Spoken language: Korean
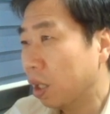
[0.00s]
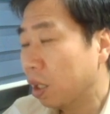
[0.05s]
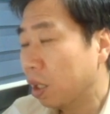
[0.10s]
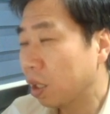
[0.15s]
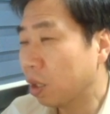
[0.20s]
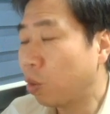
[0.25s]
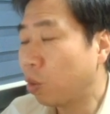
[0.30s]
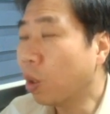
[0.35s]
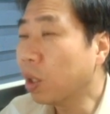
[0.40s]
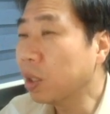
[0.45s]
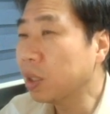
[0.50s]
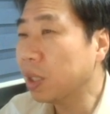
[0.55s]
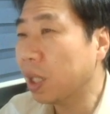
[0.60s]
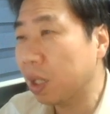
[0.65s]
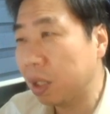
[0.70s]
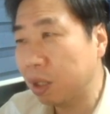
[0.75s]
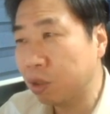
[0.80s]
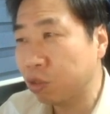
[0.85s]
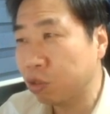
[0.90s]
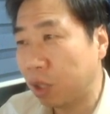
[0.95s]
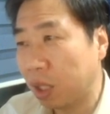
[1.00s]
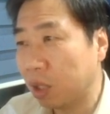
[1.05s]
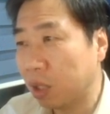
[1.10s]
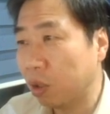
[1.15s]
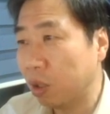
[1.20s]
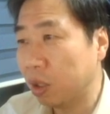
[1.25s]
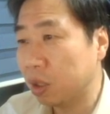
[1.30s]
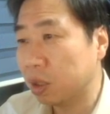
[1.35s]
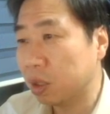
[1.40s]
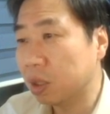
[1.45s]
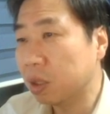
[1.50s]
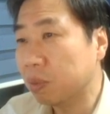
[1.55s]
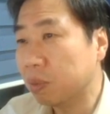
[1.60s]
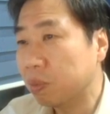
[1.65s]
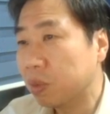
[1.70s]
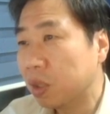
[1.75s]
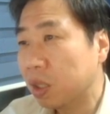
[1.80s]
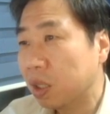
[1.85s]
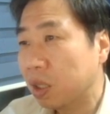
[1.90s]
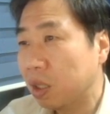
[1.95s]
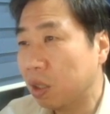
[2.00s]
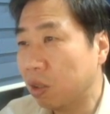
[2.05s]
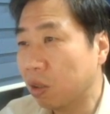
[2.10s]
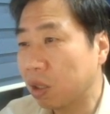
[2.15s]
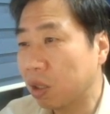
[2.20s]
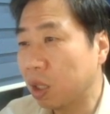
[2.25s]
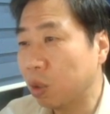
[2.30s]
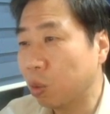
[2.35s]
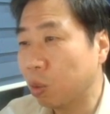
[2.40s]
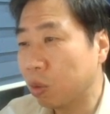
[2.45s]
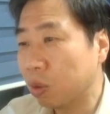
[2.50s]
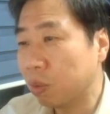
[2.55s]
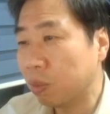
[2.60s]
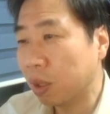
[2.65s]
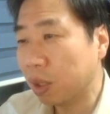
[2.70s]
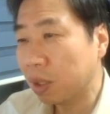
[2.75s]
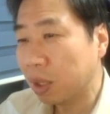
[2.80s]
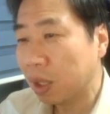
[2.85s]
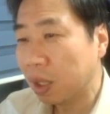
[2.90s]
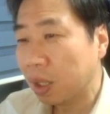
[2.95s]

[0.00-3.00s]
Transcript: 그러니까 굉장히 우세한 거예요 지금. 이렇게 뒀으면.